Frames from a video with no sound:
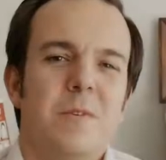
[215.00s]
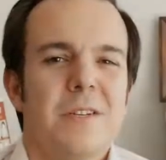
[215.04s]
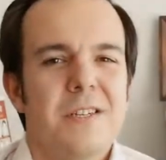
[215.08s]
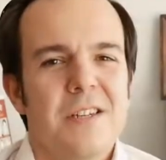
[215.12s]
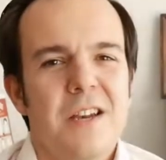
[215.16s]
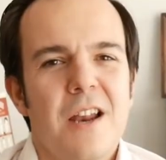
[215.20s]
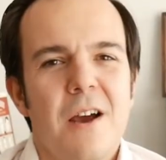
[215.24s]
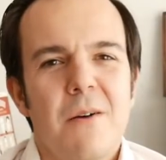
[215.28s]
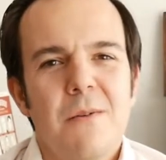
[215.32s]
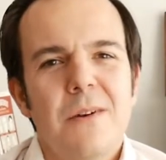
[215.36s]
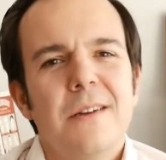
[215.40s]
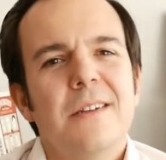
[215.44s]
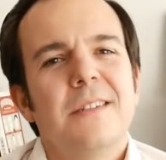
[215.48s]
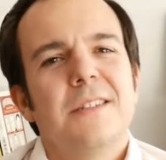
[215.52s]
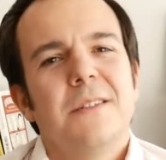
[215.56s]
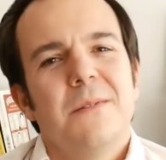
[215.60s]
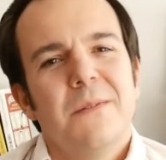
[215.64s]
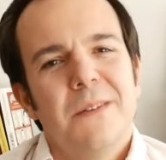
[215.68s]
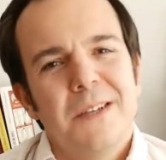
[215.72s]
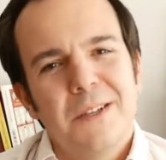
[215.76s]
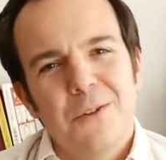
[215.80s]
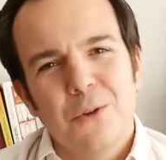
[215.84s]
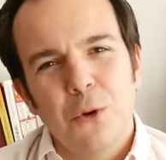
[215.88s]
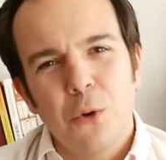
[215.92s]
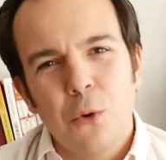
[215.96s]
Miserables de
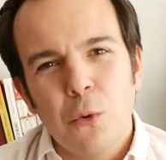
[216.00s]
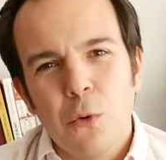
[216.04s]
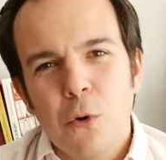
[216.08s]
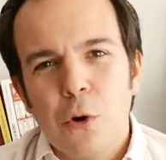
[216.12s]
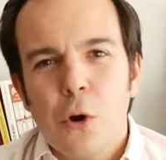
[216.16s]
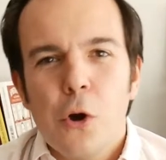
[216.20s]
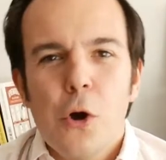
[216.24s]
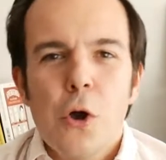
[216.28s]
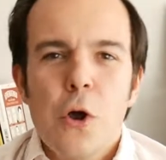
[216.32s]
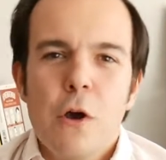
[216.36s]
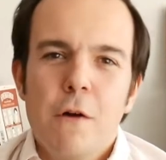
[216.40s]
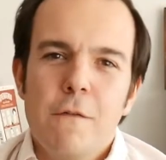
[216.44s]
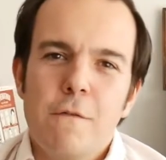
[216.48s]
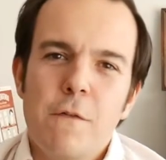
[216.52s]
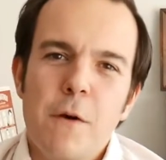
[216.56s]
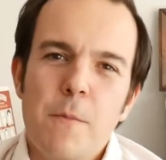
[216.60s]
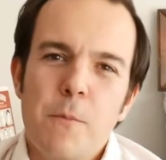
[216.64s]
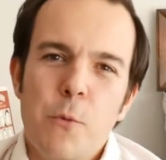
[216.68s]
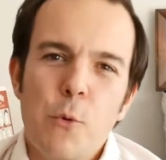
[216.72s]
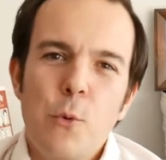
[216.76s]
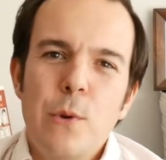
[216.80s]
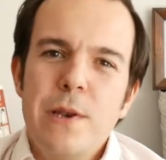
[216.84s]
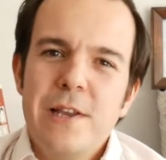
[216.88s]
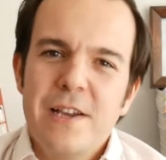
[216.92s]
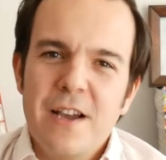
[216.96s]
Víctor Hugo fue
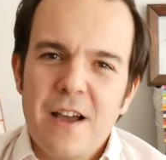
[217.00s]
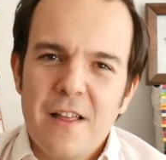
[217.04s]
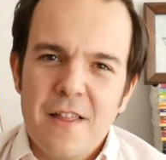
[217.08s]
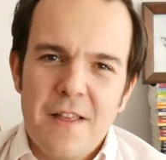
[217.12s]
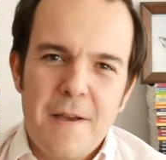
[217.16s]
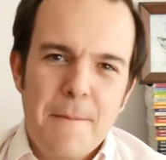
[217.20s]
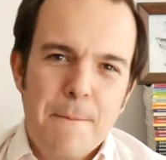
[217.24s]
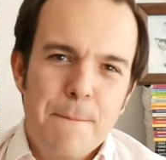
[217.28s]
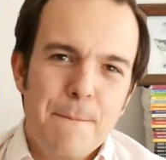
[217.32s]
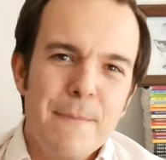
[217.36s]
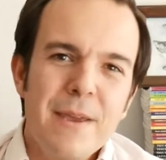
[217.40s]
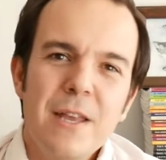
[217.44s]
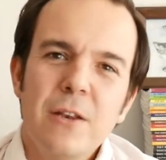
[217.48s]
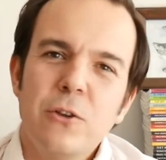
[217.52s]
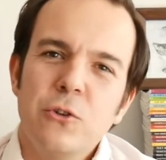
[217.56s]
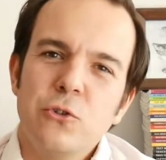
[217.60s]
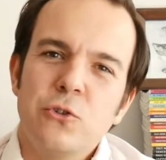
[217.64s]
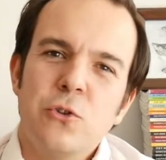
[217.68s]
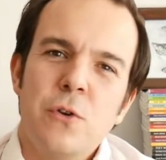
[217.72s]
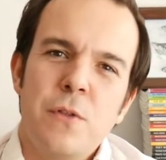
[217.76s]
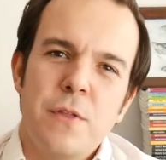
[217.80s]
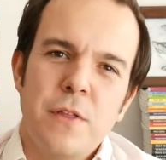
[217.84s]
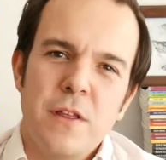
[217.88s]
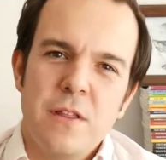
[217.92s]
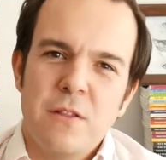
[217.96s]
publicada en
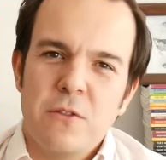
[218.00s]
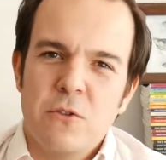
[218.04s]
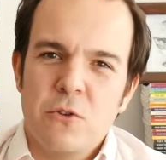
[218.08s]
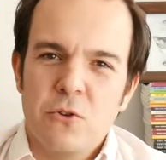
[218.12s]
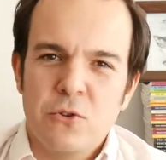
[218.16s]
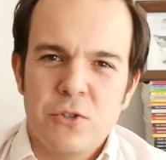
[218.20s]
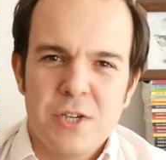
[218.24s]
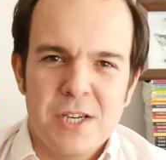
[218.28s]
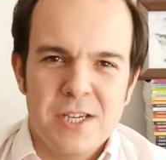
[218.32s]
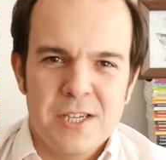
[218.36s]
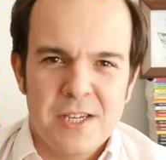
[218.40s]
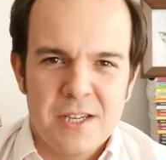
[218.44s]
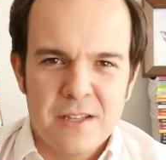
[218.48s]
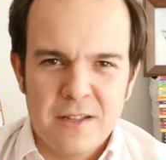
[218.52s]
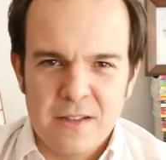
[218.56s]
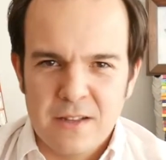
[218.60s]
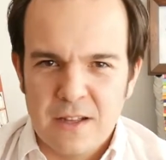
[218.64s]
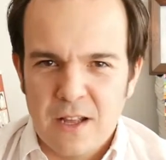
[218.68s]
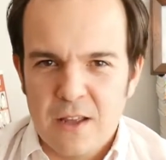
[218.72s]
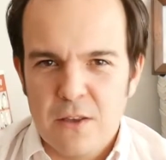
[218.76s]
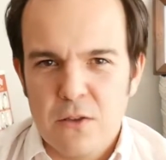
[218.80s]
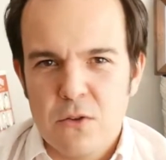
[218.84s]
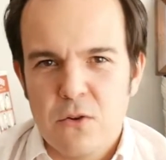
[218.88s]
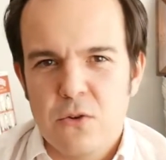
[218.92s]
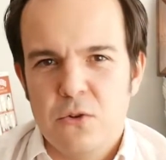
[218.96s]

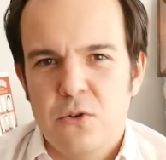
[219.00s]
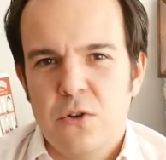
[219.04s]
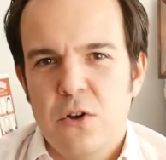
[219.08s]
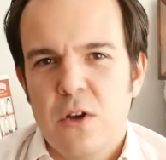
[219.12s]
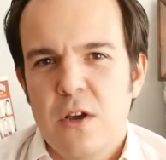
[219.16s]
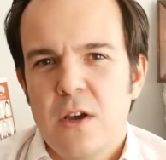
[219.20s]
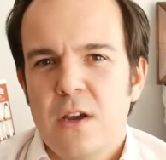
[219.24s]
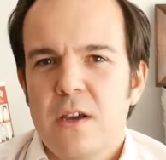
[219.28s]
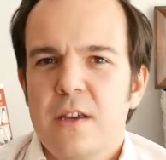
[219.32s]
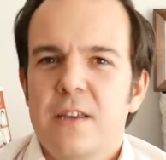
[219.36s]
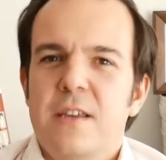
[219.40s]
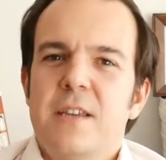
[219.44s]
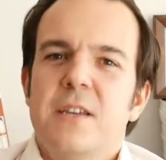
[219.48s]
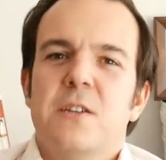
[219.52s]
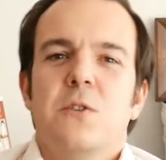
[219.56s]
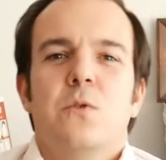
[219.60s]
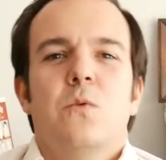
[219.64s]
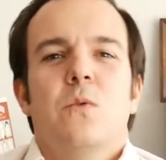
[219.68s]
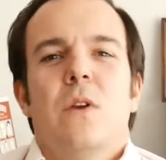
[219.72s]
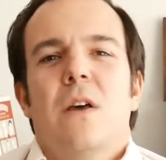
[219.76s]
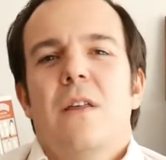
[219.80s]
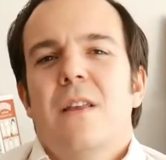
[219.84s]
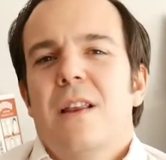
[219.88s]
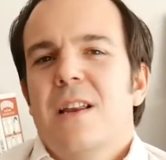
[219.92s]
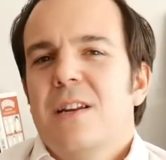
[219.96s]
1862 y es
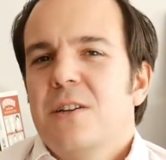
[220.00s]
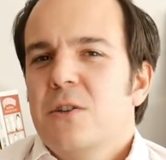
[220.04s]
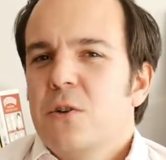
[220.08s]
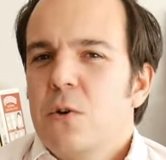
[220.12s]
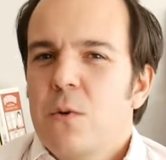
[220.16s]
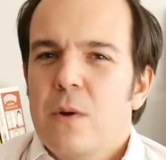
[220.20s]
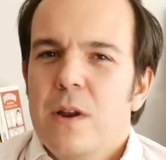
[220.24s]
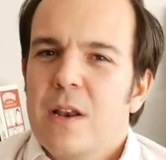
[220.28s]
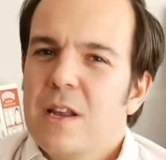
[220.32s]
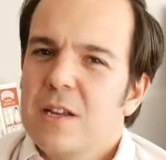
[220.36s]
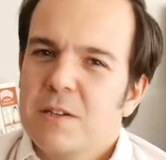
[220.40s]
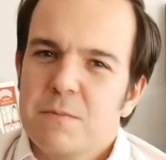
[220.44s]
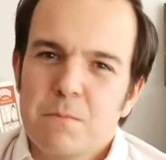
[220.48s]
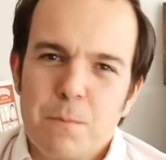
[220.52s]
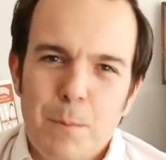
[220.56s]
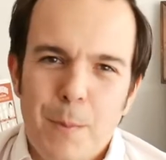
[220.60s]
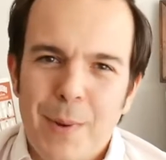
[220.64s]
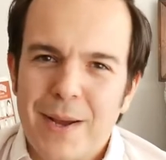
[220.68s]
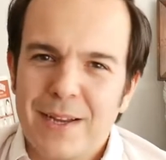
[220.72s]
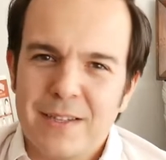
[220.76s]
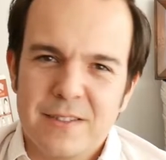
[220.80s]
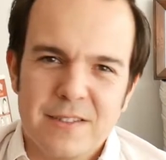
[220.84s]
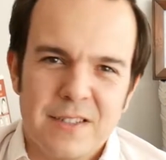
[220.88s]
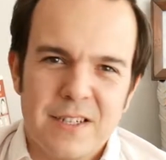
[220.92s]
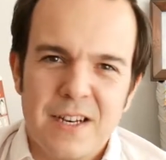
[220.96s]
una de las novelas
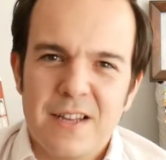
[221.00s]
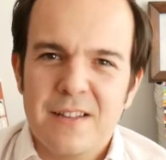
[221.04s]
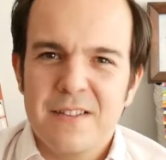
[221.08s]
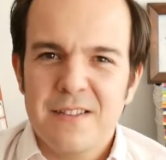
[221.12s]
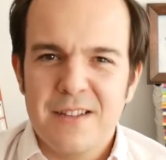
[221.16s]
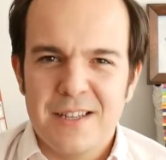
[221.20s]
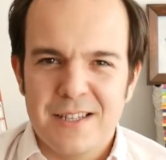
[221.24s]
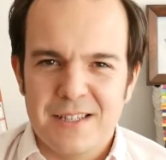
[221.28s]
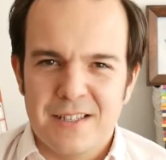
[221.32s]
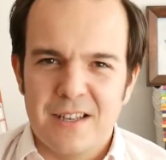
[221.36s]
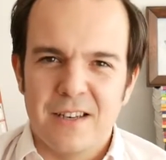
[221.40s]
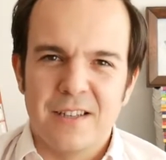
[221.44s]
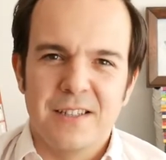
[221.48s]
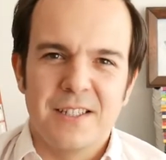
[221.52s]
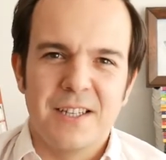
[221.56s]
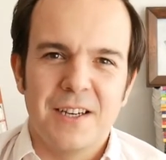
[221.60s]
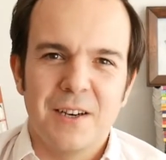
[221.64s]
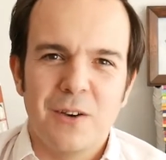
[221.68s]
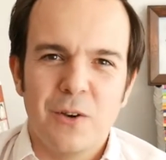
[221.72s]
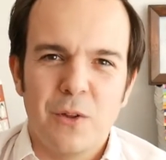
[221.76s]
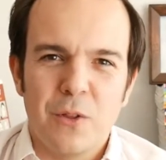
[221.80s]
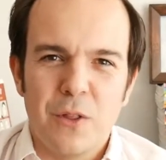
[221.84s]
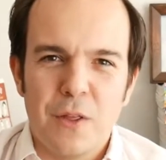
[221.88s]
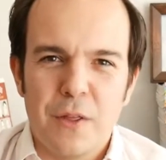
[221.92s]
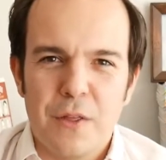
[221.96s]
más grandes del
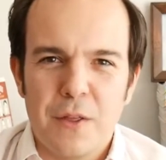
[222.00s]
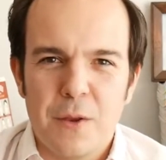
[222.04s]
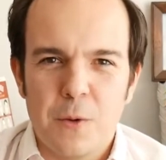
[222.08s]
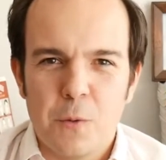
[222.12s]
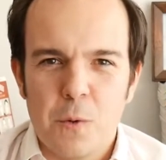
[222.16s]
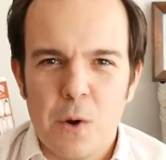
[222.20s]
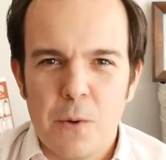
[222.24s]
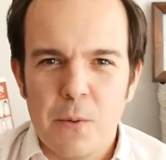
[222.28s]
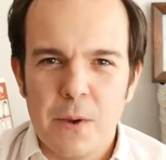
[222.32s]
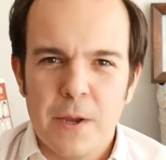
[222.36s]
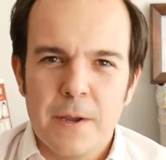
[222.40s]
siglo XIX.